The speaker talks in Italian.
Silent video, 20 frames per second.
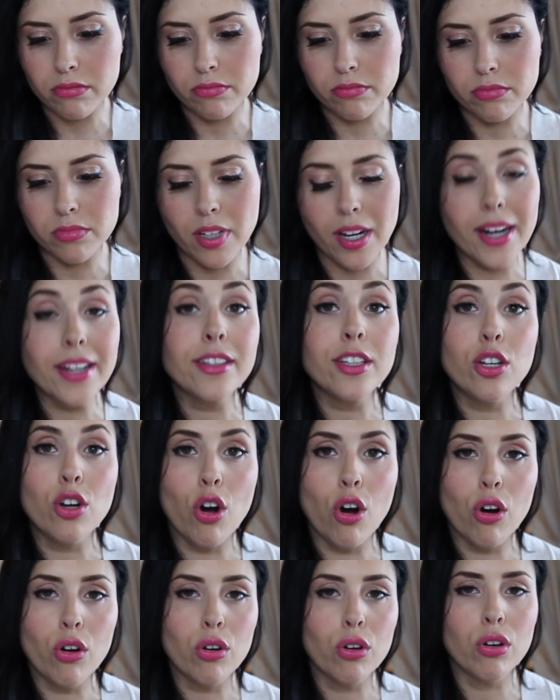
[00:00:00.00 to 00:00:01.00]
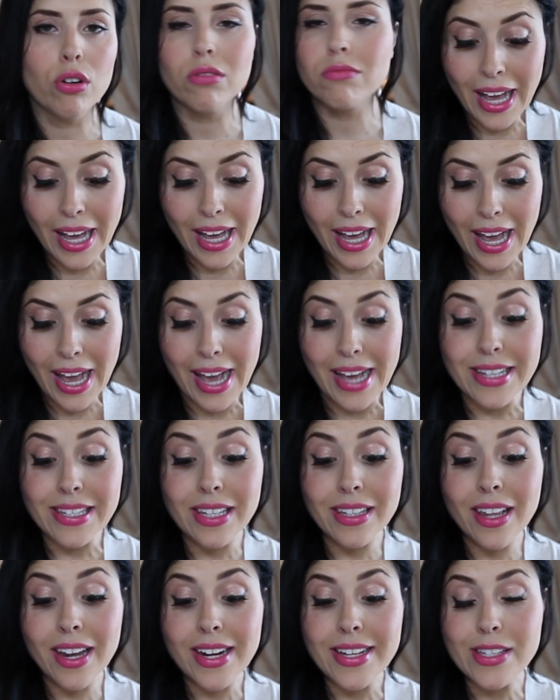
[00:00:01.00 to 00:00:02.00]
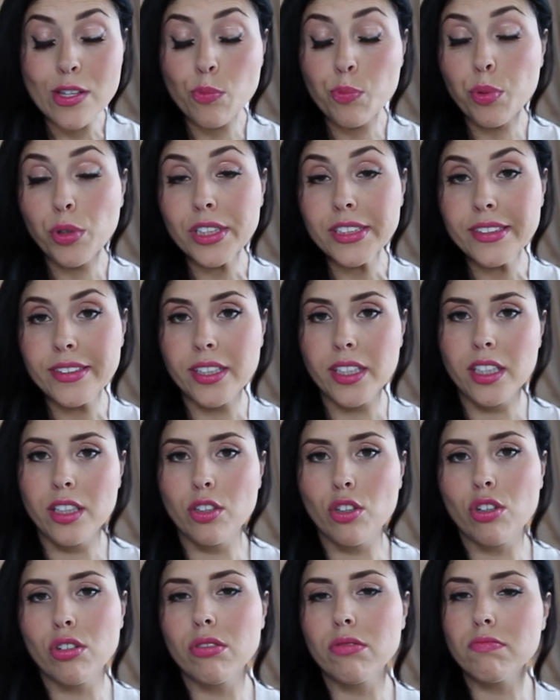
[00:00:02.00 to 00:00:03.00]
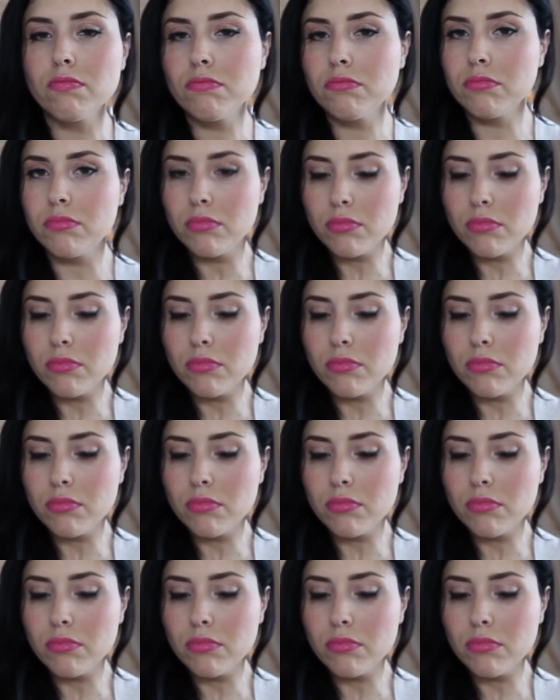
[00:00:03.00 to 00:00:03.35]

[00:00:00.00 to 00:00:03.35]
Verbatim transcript: mm, retinolo e se ne resta un pochettino